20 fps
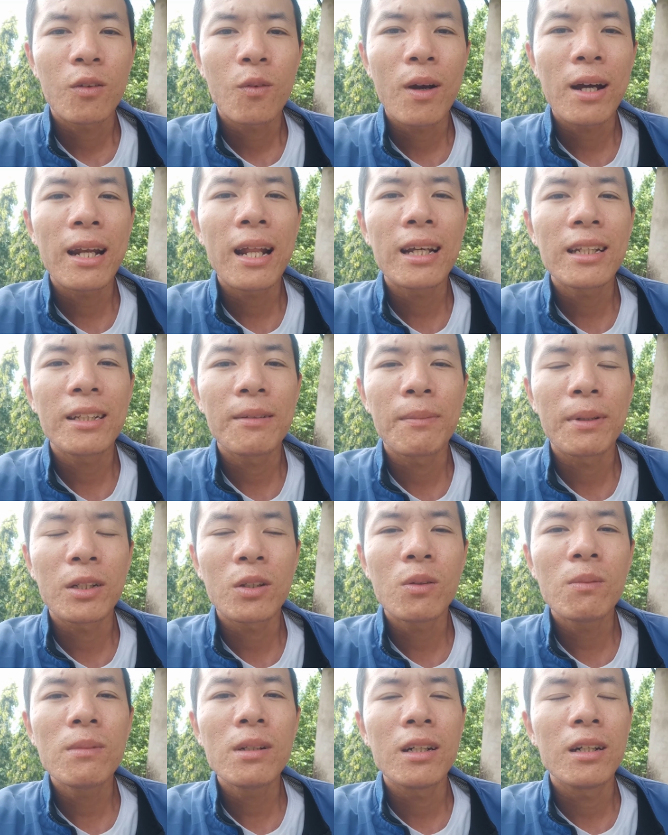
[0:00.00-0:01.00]
Qua đây thì mình
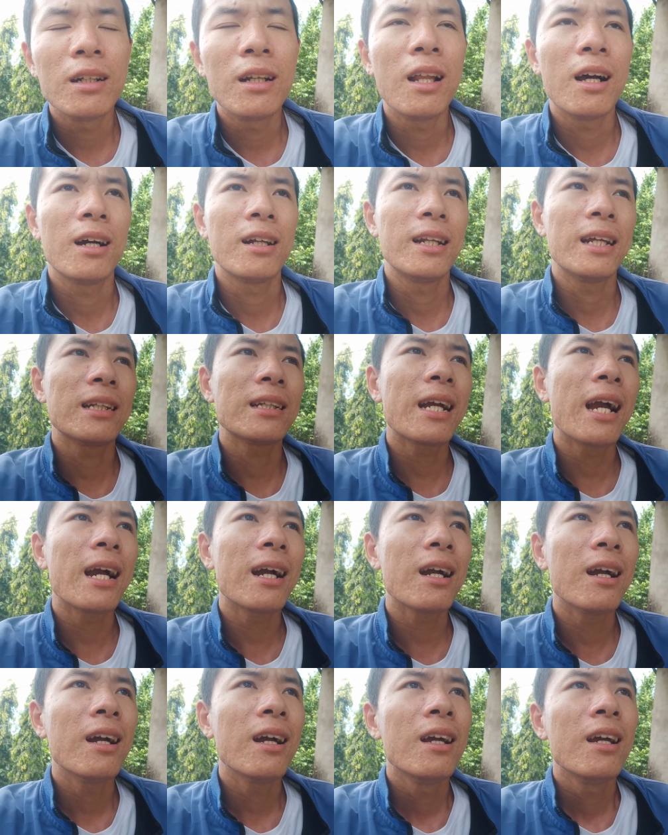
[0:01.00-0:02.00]
cũng gửi lời đến
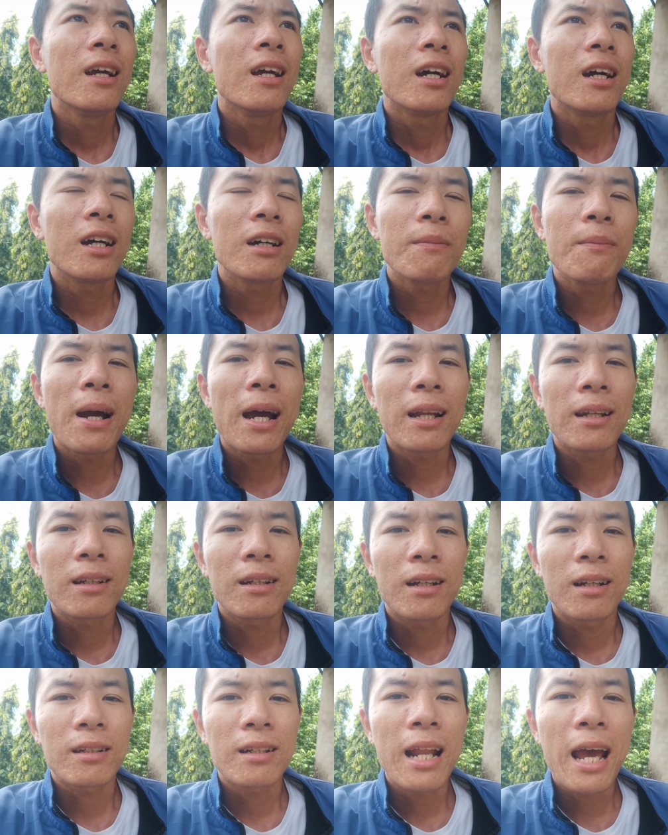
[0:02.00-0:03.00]
các bạn
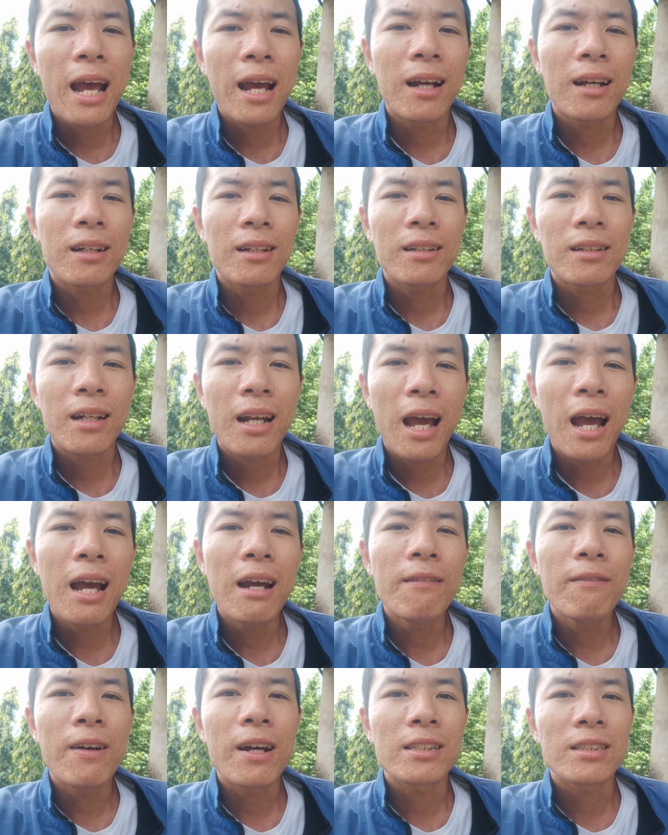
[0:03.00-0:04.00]
đang,
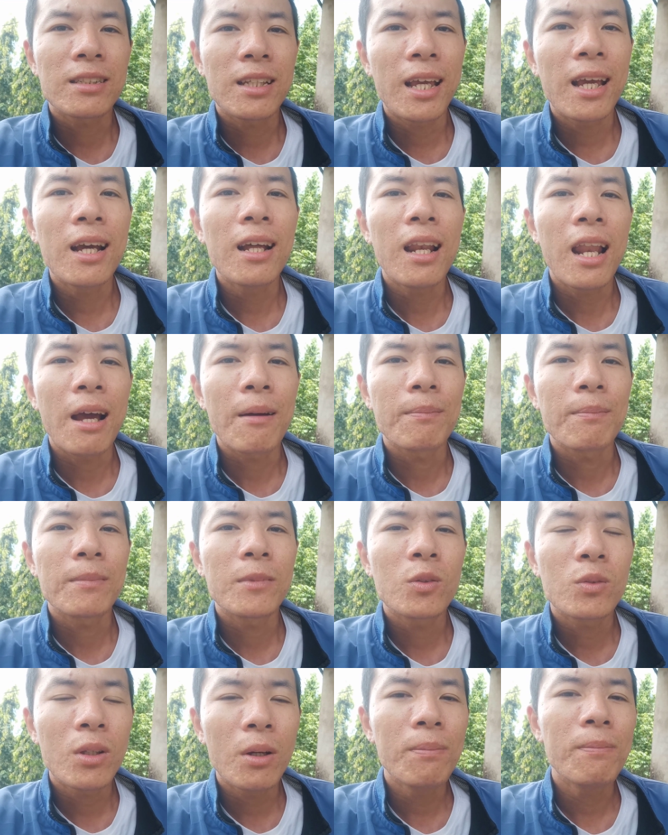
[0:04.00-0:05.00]
đã và sẽ làm
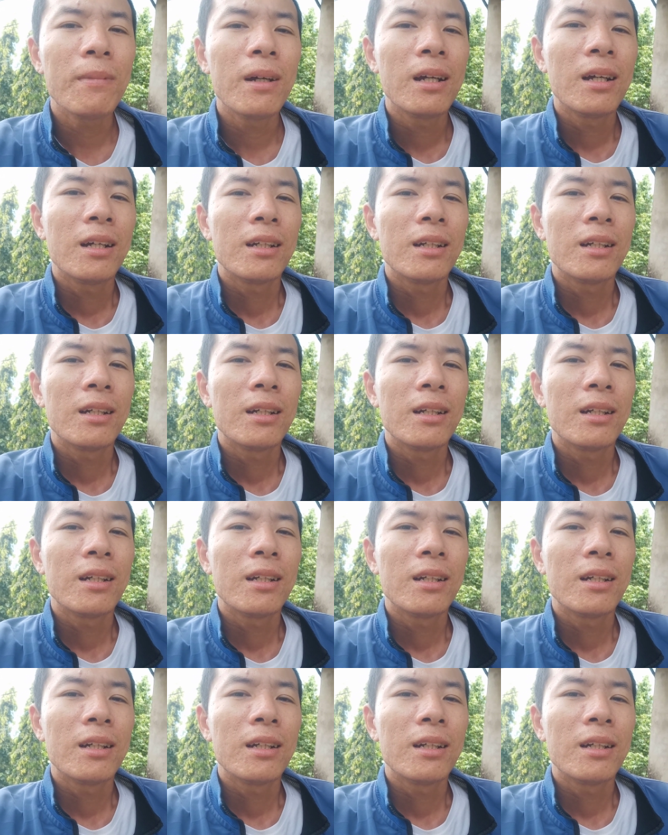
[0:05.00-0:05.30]
YouTube.